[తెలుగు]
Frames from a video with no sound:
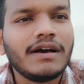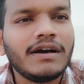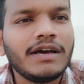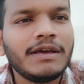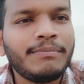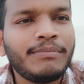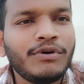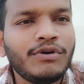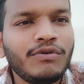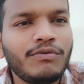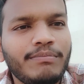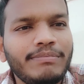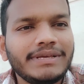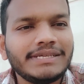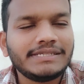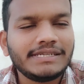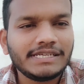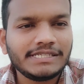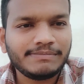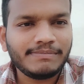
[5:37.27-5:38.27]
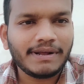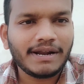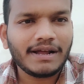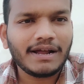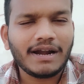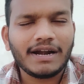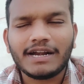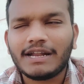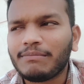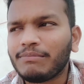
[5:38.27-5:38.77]
ఇప్పుడు నువ్వు బిజినెస్
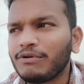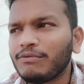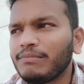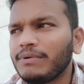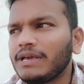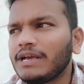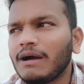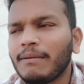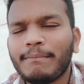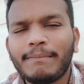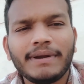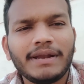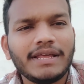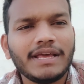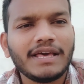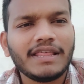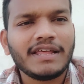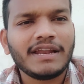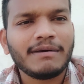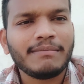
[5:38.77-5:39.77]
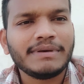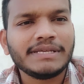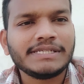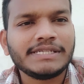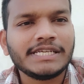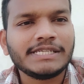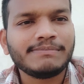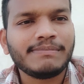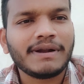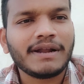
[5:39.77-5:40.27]
పరంగా అంటే ఇప్పుడు మీ కంపెనీ ఏదైనా
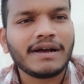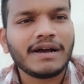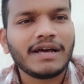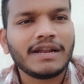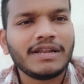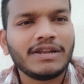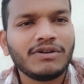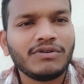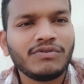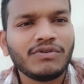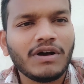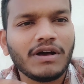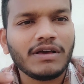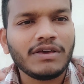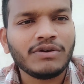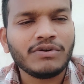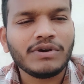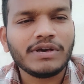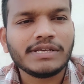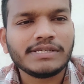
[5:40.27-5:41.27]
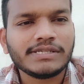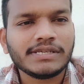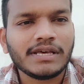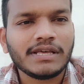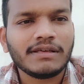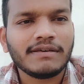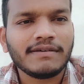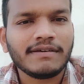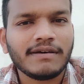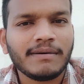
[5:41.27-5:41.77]
బిజినెస్ పరంగా నిన్ను యూఎస్ఏ
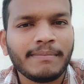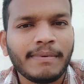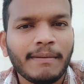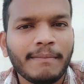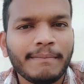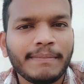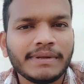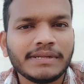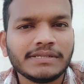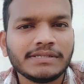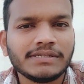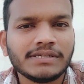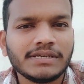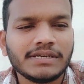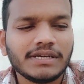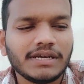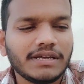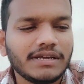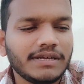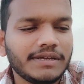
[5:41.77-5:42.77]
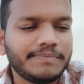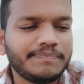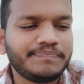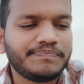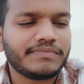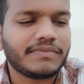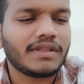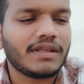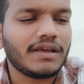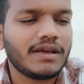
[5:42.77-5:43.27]
పంపించి
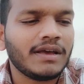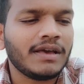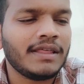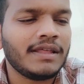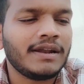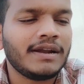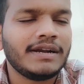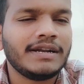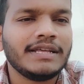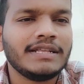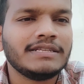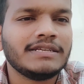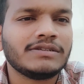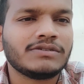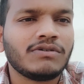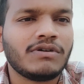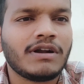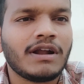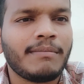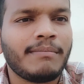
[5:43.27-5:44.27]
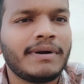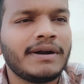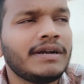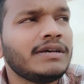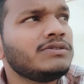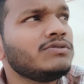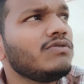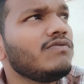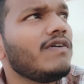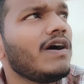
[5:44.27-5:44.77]
ఏదైనా డీల్ చేసుకొని రమ్మంటే
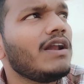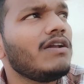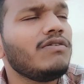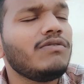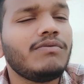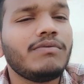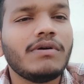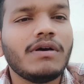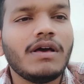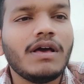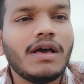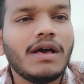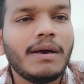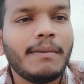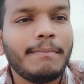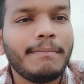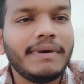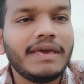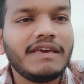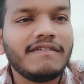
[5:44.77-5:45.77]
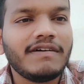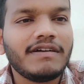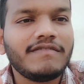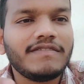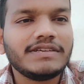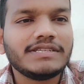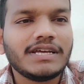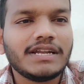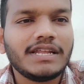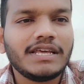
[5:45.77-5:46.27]
సో వాళ్ళు బీ వన్
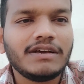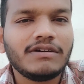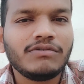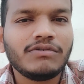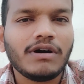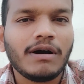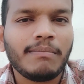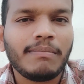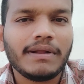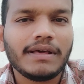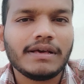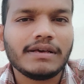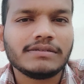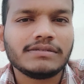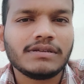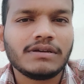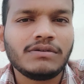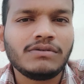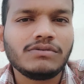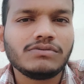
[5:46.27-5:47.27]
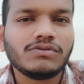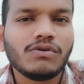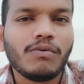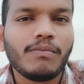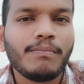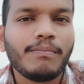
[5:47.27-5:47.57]
వీసా నీకు అప్లై చేస్తారు సో